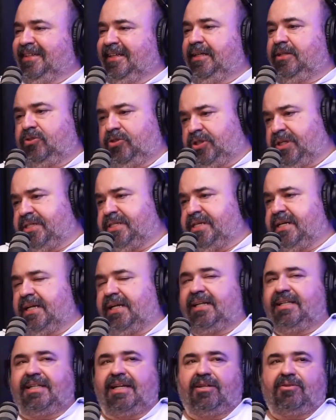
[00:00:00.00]
Isso já tinha na
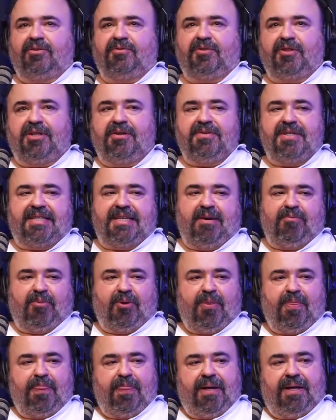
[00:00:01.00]
literatura. Vou dar um
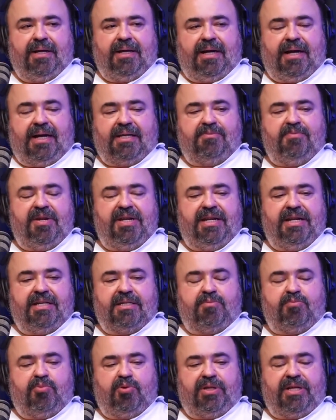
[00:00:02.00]
exemplo. Hum. As
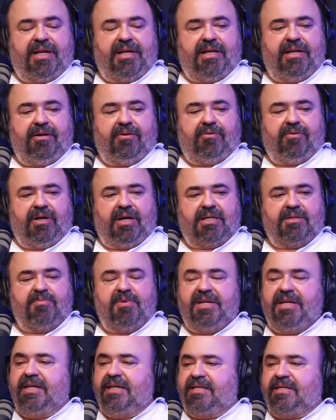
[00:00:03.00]
meninas poderiam, as
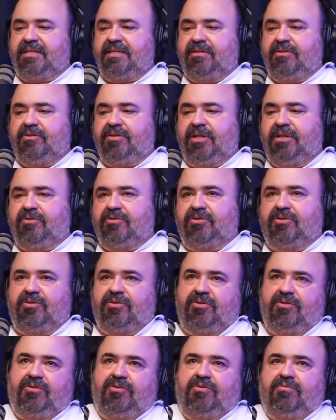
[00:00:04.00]
meninas dos
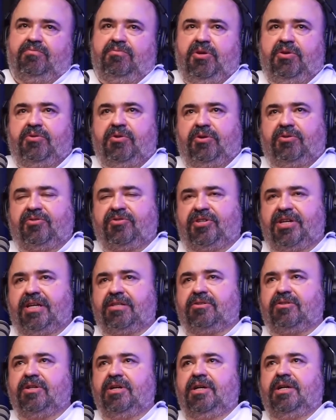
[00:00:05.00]
anos
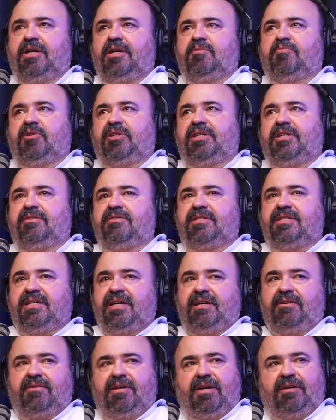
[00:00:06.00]
1800, poderiam dizer,
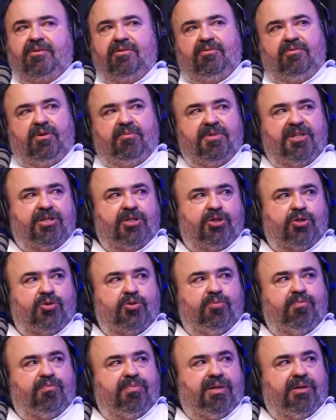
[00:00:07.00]
ah, eu quero que um homem
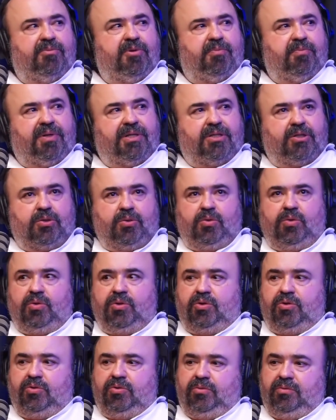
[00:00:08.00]
chupa meu
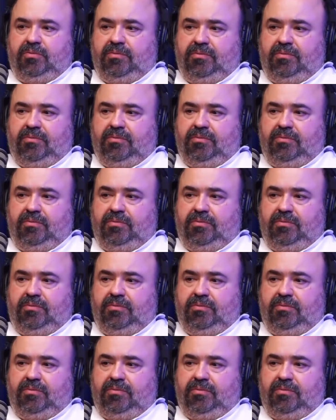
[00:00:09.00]
pescoço.